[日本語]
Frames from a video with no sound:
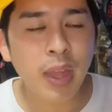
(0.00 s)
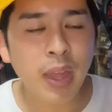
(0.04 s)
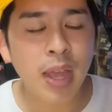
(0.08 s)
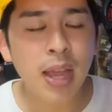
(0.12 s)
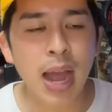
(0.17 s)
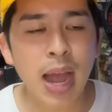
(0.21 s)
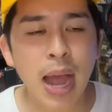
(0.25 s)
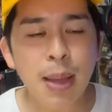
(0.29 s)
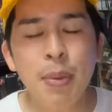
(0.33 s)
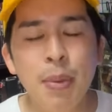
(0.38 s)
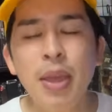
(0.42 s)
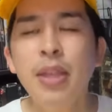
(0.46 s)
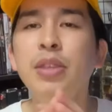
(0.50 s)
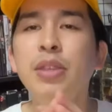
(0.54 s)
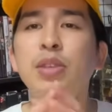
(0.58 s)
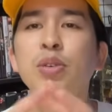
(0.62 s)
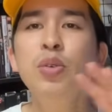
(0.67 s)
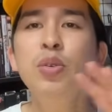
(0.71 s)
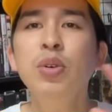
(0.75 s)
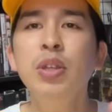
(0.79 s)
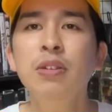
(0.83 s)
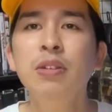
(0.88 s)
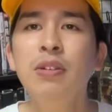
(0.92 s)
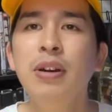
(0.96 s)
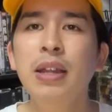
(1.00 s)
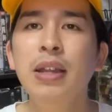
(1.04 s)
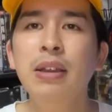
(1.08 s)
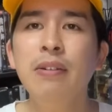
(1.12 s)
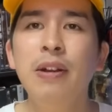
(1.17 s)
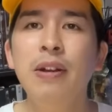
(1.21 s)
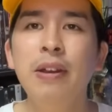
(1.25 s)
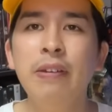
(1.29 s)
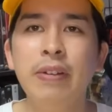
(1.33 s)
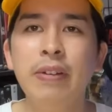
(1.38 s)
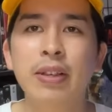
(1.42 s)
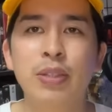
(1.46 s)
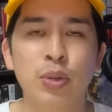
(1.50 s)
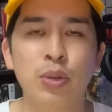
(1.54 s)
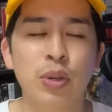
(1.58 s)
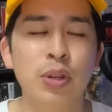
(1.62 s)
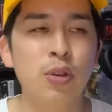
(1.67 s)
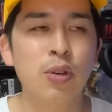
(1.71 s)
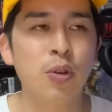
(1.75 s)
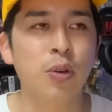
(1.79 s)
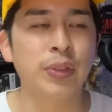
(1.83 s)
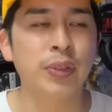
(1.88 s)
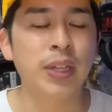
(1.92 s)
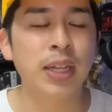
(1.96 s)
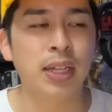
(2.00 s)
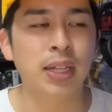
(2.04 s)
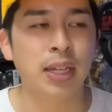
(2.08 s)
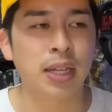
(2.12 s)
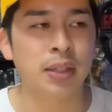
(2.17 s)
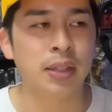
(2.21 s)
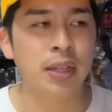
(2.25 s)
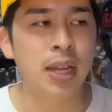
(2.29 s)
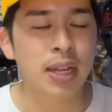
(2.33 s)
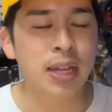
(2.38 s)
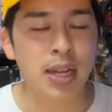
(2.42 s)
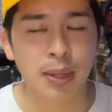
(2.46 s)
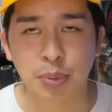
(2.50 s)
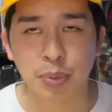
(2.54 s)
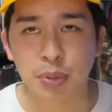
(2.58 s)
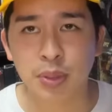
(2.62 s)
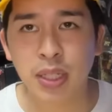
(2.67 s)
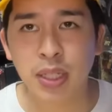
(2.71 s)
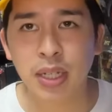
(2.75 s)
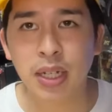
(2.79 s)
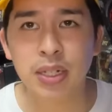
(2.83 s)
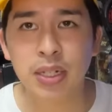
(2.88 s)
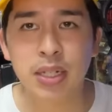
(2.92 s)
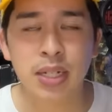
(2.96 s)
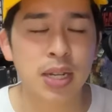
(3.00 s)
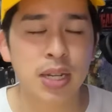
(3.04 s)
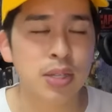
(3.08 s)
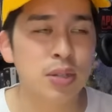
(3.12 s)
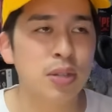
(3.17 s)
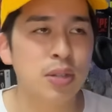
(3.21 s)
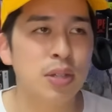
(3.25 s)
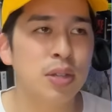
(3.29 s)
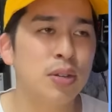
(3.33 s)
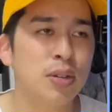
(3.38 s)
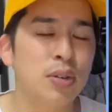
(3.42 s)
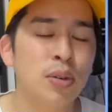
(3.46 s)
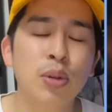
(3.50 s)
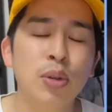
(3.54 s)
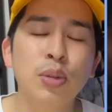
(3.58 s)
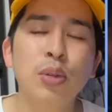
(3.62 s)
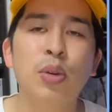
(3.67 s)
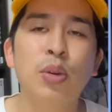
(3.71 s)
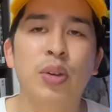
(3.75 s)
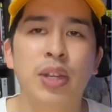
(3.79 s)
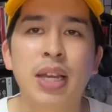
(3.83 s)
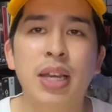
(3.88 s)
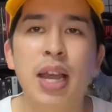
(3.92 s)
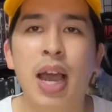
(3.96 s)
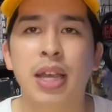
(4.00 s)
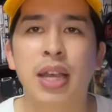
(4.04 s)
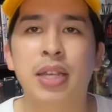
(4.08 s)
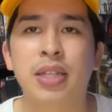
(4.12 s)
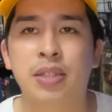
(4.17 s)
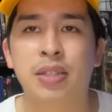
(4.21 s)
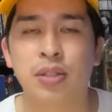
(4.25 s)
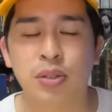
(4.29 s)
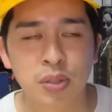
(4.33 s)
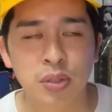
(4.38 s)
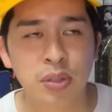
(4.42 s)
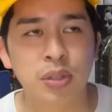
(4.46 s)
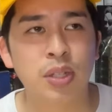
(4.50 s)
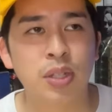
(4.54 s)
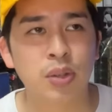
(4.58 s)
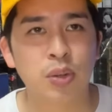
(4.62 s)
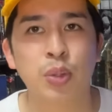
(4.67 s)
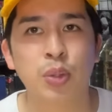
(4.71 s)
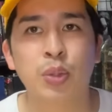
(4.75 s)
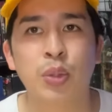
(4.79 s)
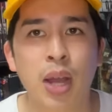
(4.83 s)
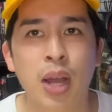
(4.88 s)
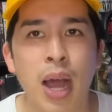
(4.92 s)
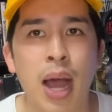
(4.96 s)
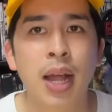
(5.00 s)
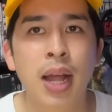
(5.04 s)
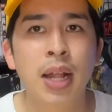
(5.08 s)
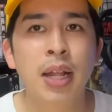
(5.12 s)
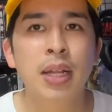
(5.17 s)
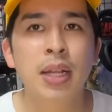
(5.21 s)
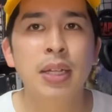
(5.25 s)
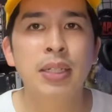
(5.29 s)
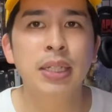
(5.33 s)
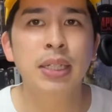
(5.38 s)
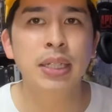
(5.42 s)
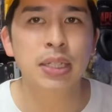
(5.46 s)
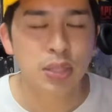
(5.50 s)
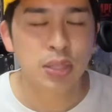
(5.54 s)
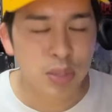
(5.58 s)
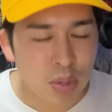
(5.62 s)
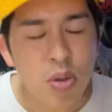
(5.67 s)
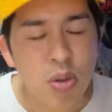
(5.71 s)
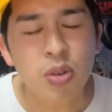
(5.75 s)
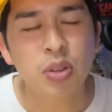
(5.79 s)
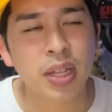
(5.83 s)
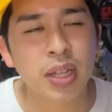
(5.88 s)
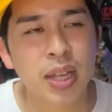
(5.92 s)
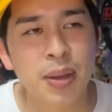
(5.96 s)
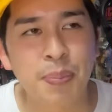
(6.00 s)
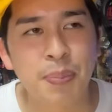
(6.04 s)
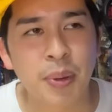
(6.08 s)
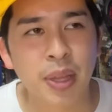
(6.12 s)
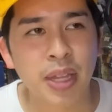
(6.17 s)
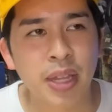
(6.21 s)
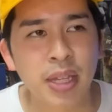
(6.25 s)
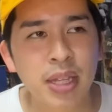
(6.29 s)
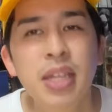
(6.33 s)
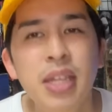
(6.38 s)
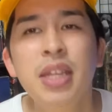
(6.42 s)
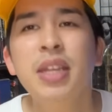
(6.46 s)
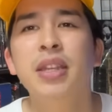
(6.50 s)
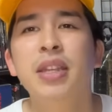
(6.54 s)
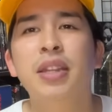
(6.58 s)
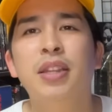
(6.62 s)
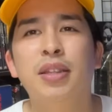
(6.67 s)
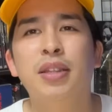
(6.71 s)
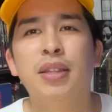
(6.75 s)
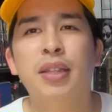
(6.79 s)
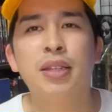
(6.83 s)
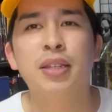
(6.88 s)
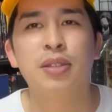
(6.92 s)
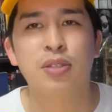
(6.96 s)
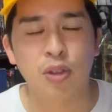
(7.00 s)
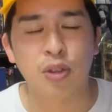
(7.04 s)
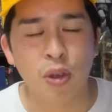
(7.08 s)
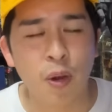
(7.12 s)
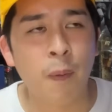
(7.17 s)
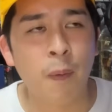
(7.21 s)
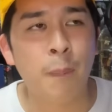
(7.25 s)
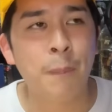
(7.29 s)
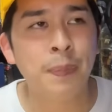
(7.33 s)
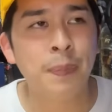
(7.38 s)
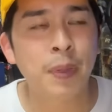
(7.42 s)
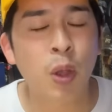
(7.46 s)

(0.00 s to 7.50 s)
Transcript: 画面上で我々はそれを何か、何か物体が近づいてくることを理解するっていうことが、なんかすごくね、やっぱね、いいんですよ。